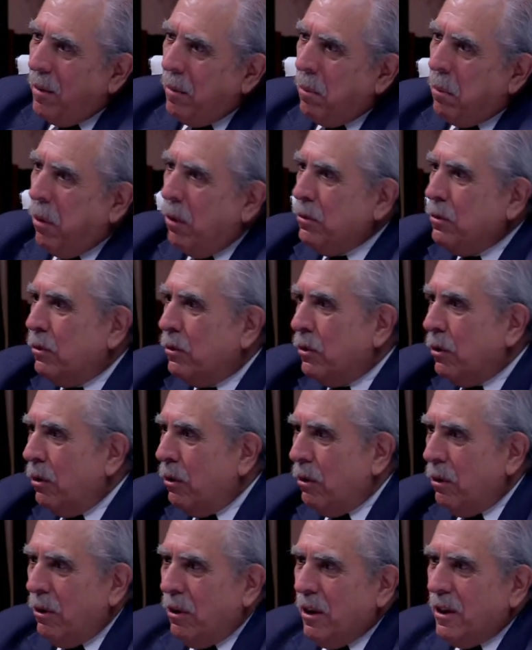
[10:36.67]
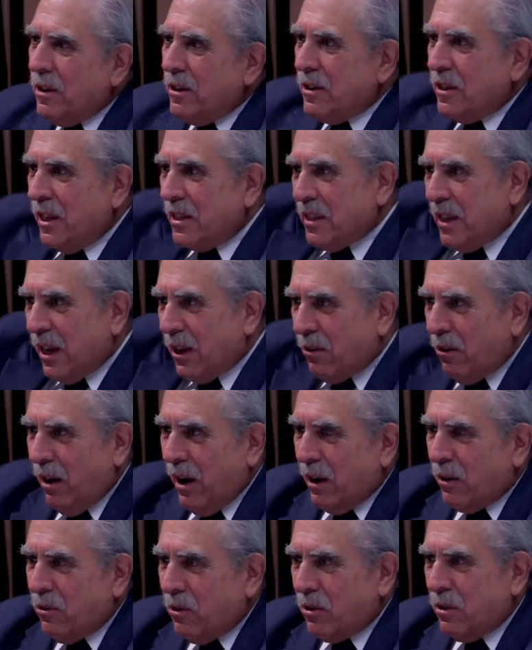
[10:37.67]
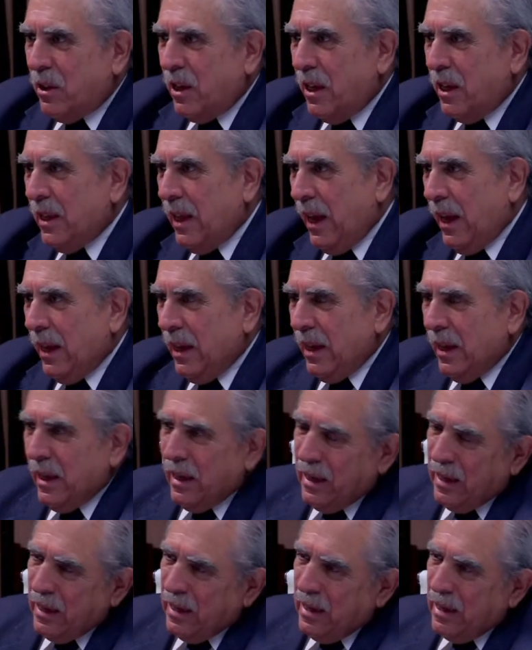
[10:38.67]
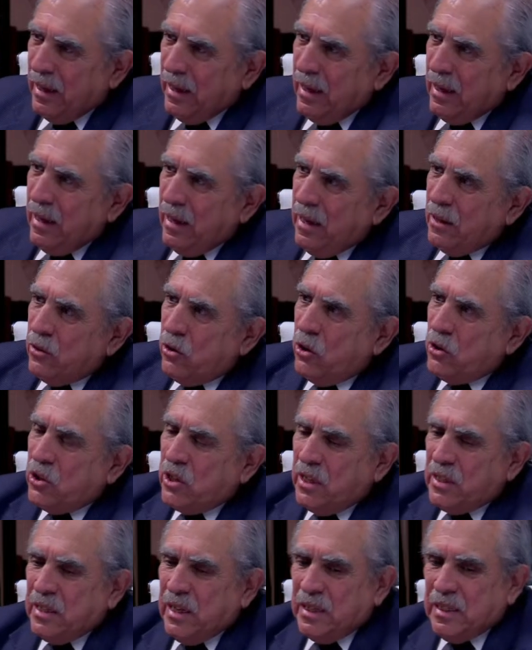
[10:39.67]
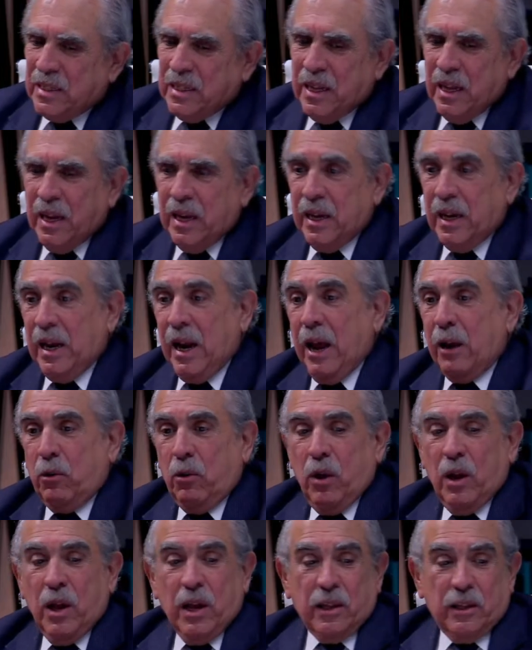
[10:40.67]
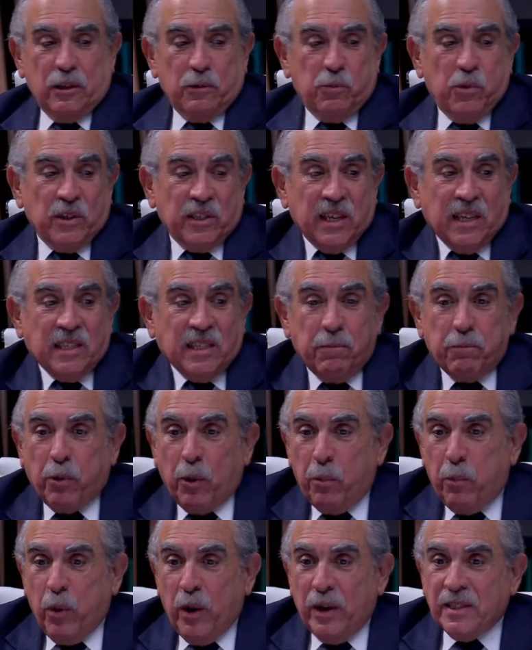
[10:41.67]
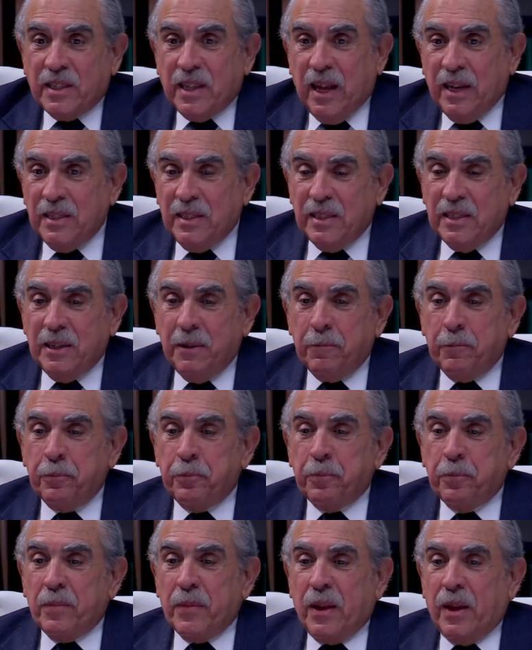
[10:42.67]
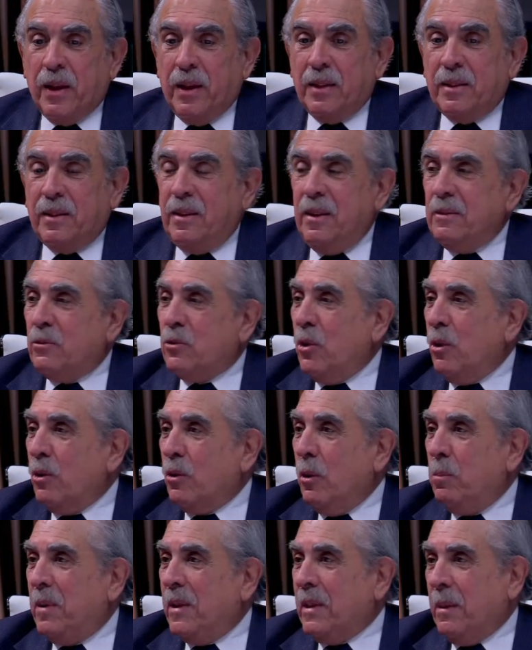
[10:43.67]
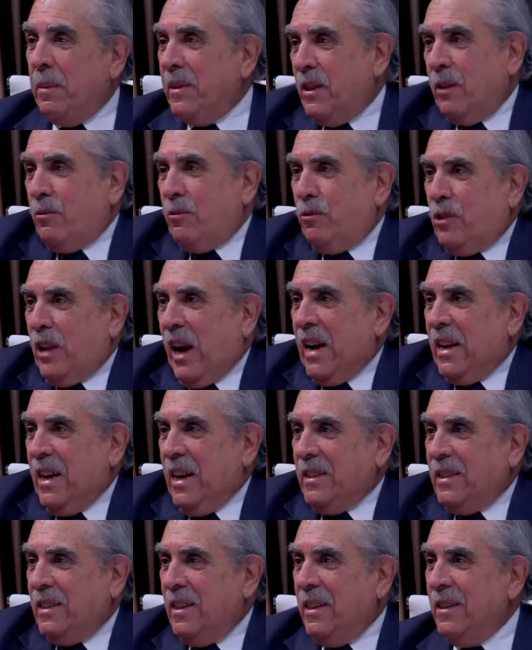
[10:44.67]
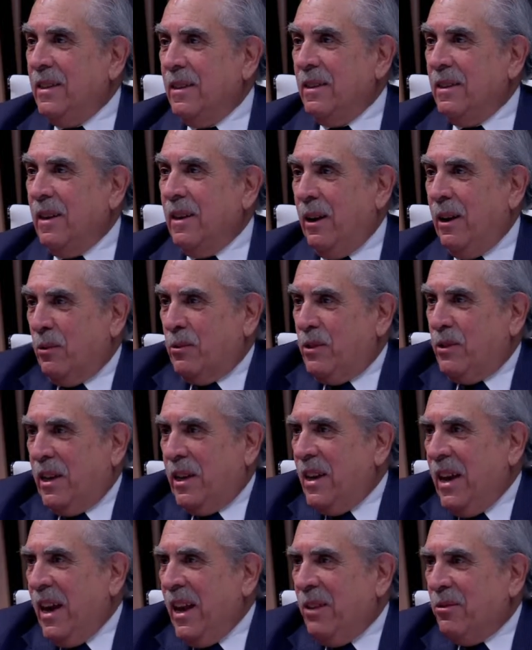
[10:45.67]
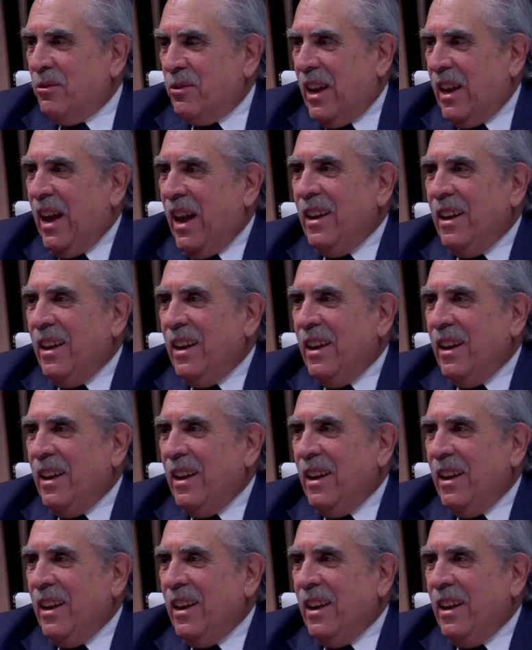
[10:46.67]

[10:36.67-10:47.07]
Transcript: Punto. Se cerró la cortina. Entonces, este, y claro, Después hacen propuestas que son completamente contrarias a lo que se quiere, o sea,